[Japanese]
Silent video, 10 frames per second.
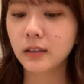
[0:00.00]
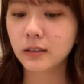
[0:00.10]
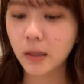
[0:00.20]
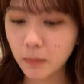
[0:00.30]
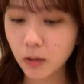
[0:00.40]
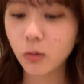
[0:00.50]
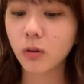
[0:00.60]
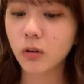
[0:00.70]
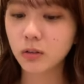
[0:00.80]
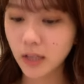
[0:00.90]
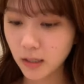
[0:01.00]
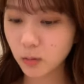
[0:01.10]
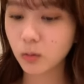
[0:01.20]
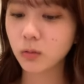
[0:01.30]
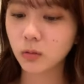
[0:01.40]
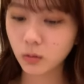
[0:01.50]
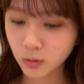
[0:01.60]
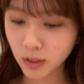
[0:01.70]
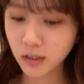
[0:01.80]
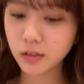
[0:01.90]
卵大根こん
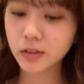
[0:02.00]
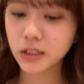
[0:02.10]
にゃく